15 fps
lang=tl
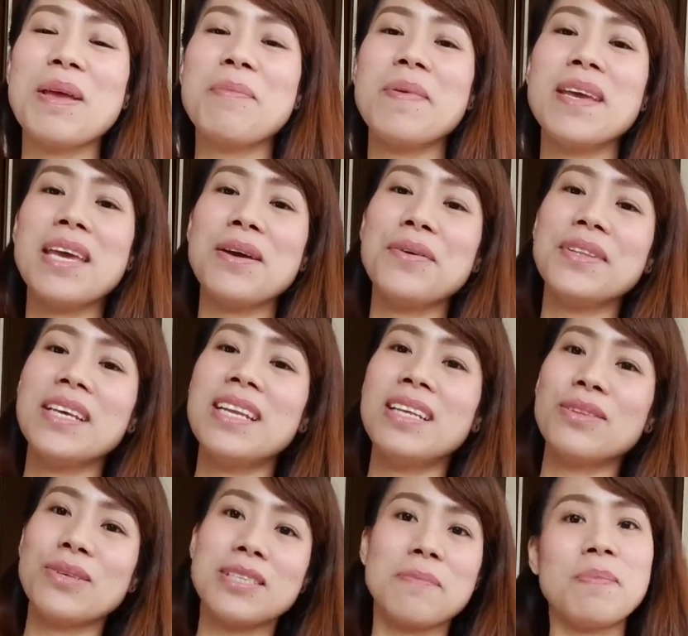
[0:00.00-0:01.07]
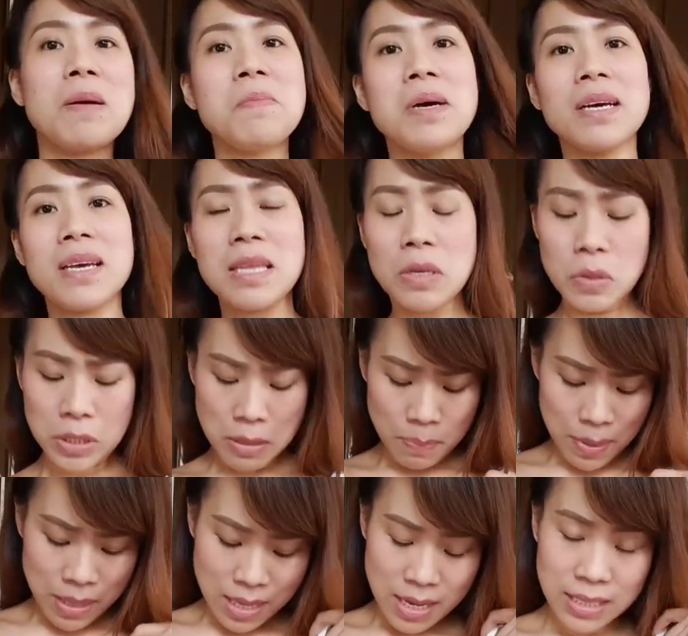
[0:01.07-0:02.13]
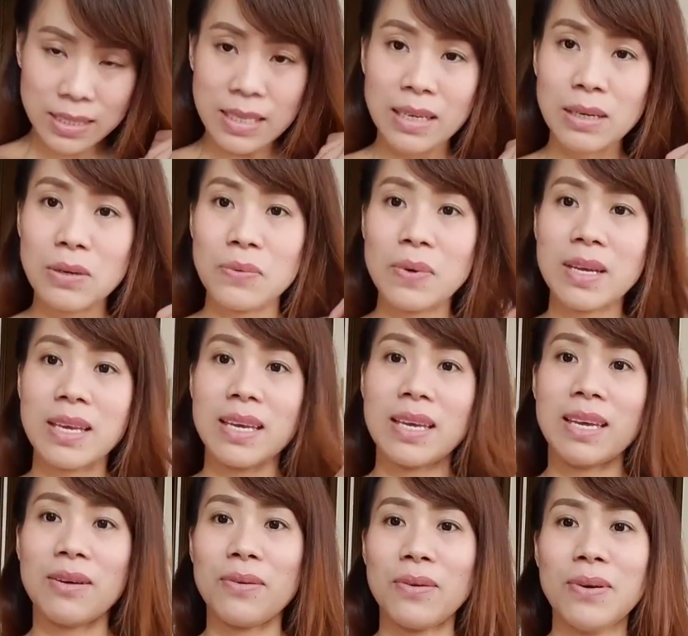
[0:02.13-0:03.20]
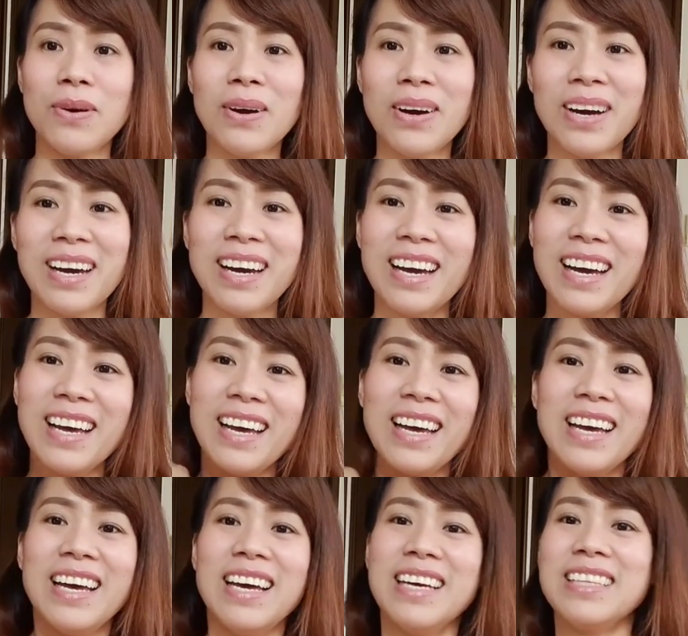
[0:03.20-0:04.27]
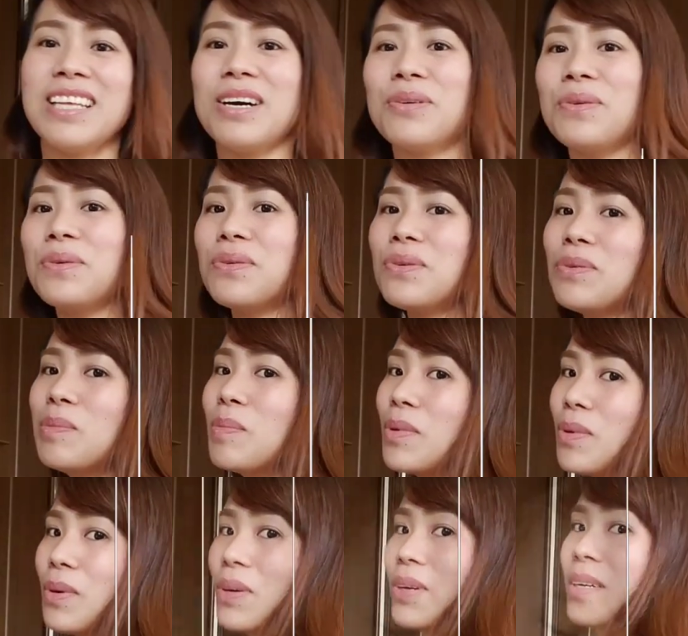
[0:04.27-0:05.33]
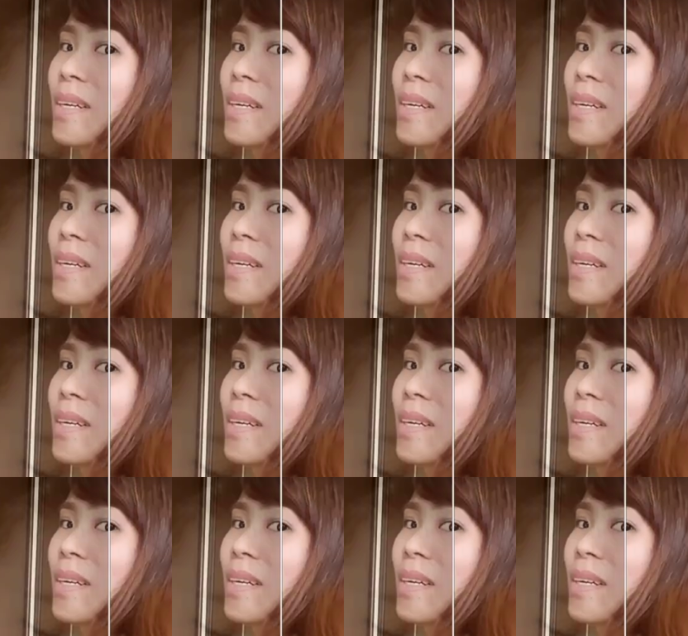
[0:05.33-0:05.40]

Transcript: so, bibigay ko na lang to sa pamangkin ko sa Pinas, ang luwag eh. Oh. Nahuhubo.